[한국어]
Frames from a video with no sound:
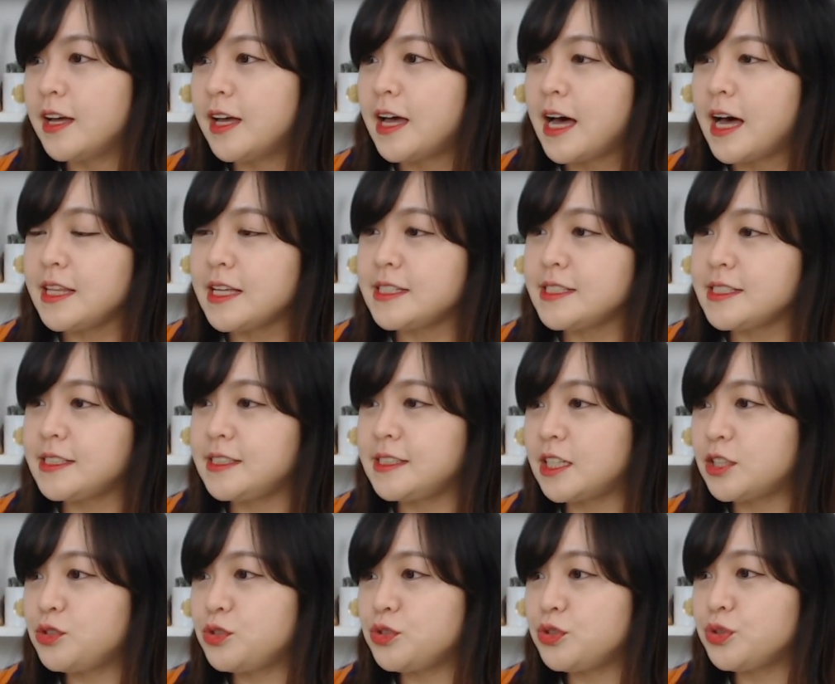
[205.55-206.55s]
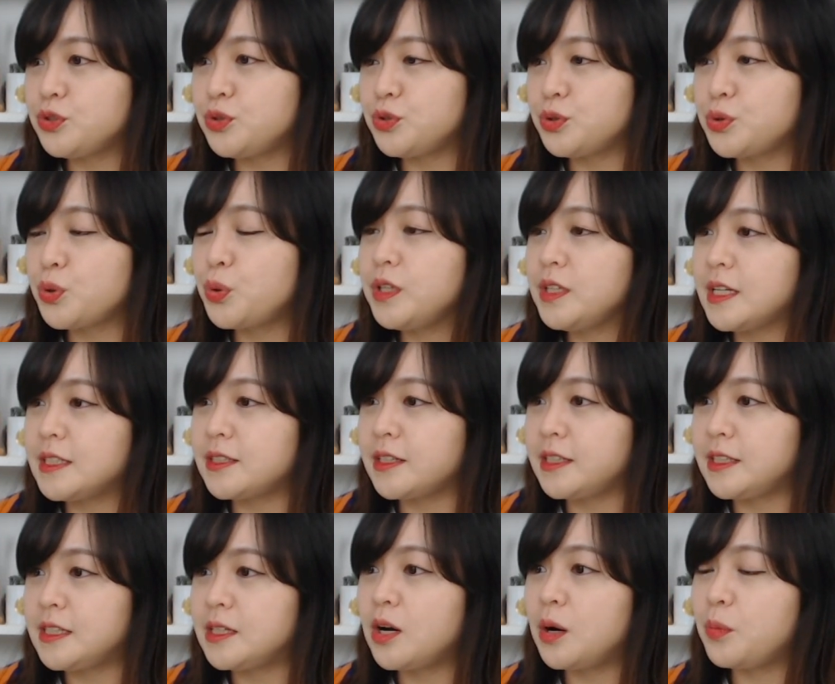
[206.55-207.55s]
하나씩 그냥 쭉쭉 소리내서
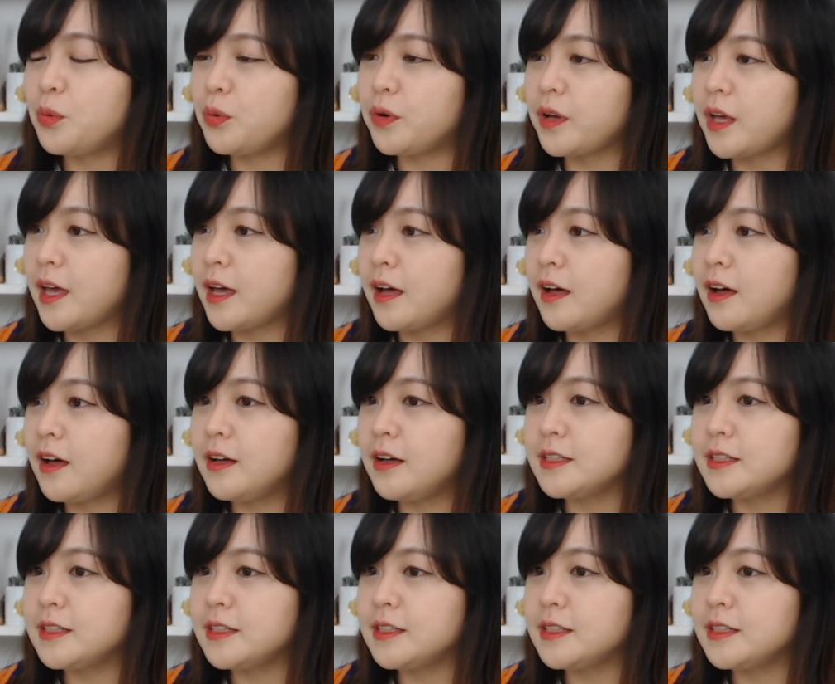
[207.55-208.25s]
읽어볼게요.